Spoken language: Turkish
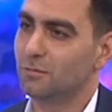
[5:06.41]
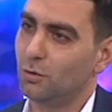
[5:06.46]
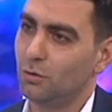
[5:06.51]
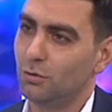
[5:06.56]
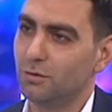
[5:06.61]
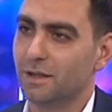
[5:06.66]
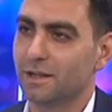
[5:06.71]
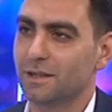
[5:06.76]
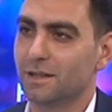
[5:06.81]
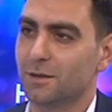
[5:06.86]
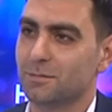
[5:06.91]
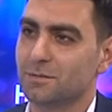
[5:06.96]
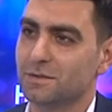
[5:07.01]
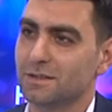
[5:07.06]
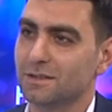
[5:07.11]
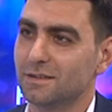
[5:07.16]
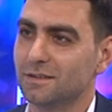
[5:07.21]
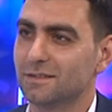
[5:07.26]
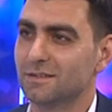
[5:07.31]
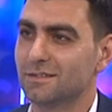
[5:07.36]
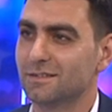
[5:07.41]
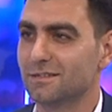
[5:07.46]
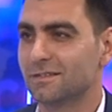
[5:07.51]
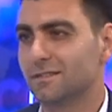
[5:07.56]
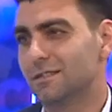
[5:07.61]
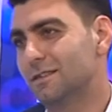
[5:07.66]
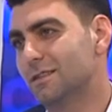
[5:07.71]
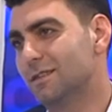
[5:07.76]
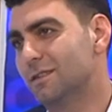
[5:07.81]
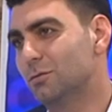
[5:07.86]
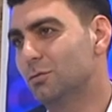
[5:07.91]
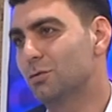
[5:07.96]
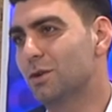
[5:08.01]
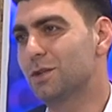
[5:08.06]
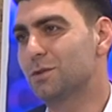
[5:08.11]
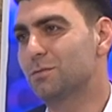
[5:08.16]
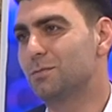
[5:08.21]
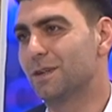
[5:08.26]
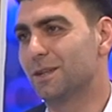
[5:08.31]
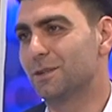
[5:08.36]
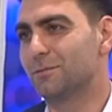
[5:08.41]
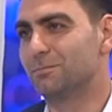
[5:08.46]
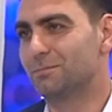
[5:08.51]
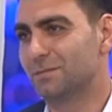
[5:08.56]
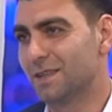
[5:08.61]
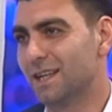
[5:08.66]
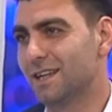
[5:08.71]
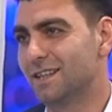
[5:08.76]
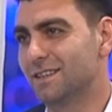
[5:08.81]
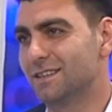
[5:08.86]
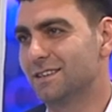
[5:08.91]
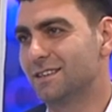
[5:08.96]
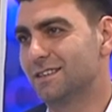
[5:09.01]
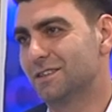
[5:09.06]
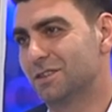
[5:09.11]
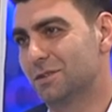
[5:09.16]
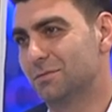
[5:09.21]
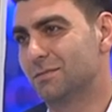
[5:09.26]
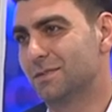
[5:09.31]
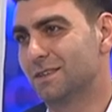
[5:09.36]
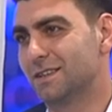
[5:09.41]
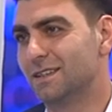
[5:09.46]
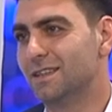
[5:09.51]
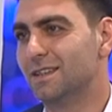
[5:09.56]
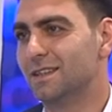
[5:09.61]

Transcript: Onlar yapsın. Uğraşmayalım yani şimdi.